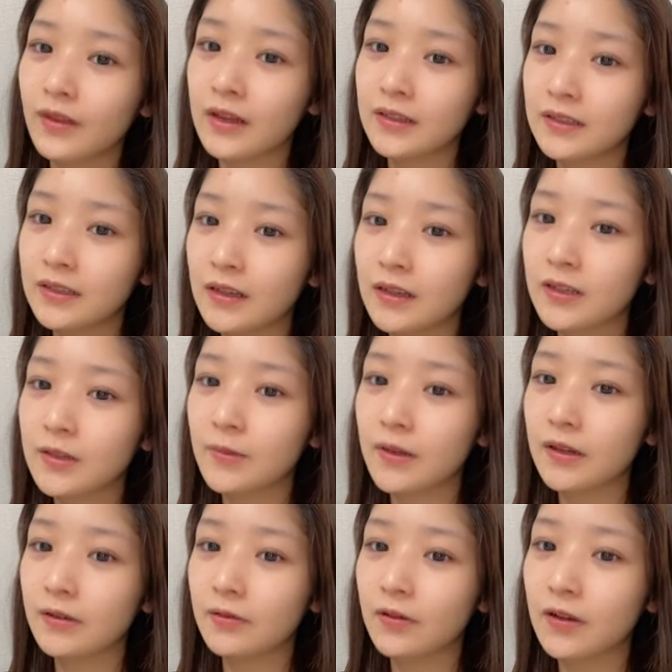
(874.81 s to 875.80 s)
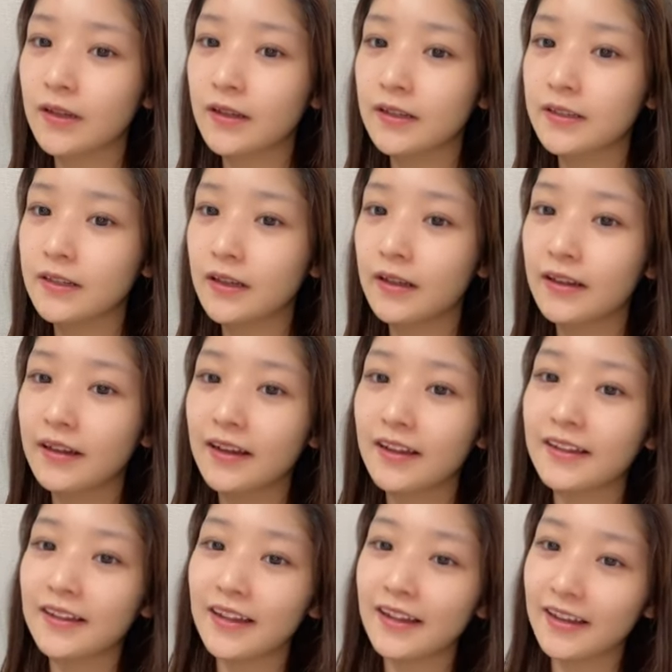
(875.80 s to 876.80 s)
8月までのお話しかな
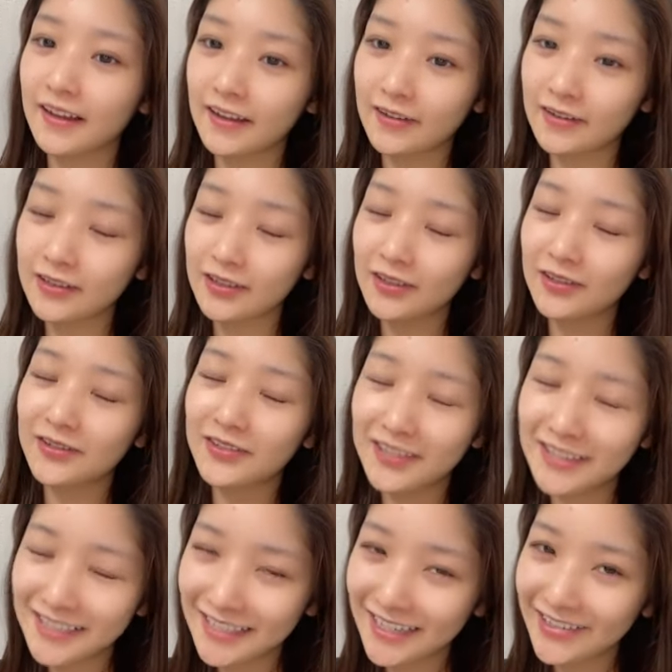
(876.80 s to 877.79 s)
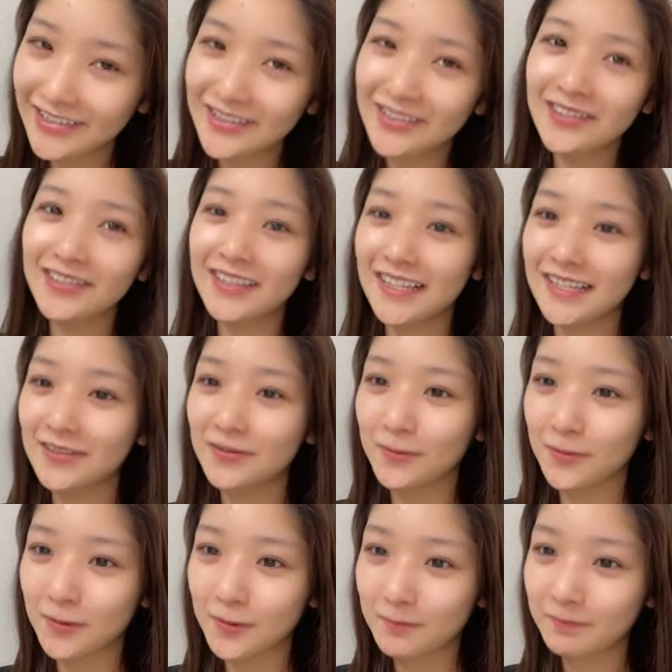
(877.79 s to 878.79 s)
かったんだけどその2日遅くて
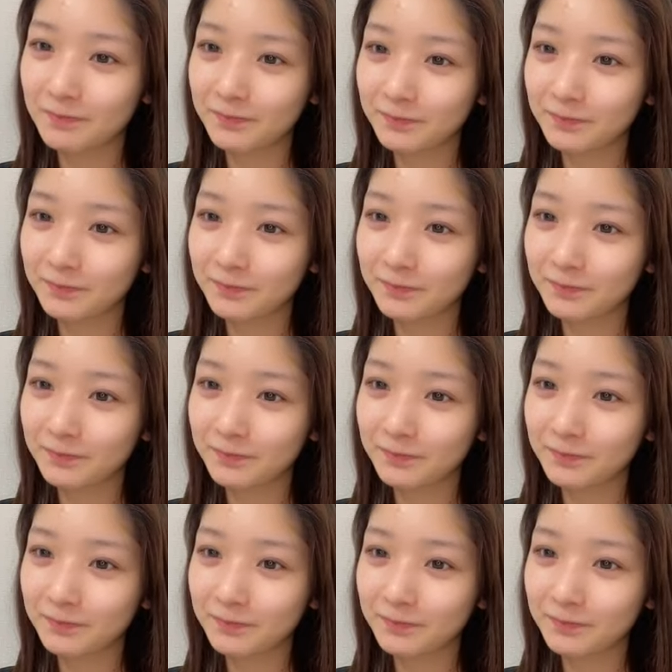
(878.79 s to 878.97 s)
ちょうど